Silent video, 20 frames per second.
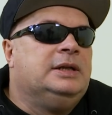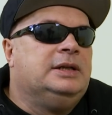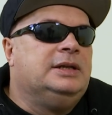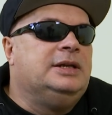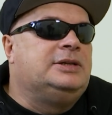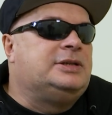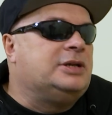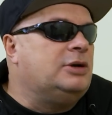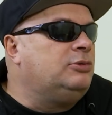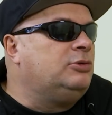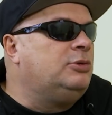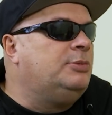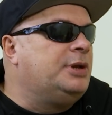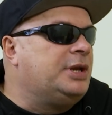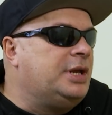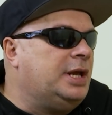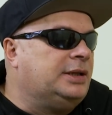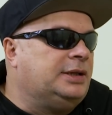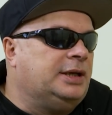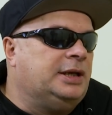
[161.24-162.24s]
liceum
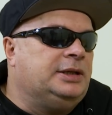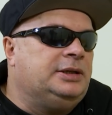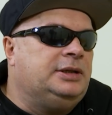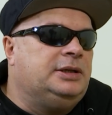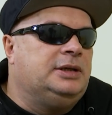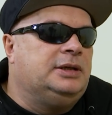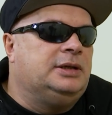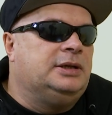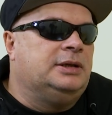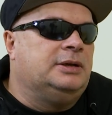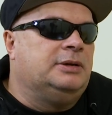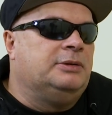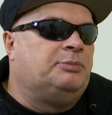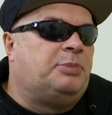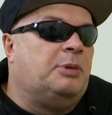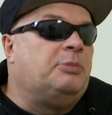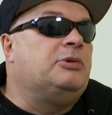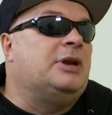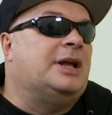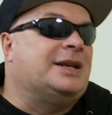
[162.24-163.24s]
numer jeden, e,
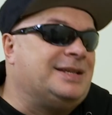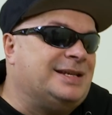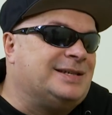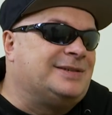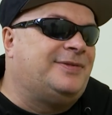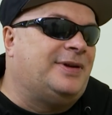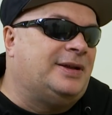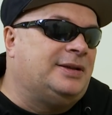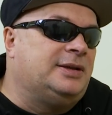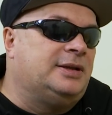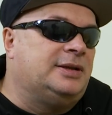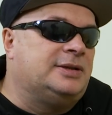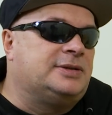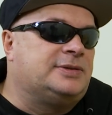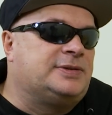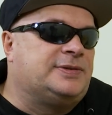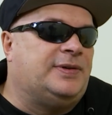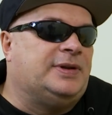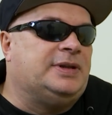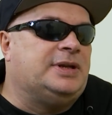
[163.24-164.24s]
popularnie zwane,
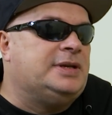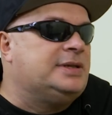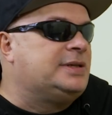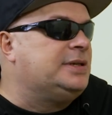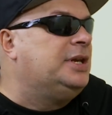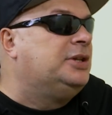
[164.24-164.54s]
zwane jest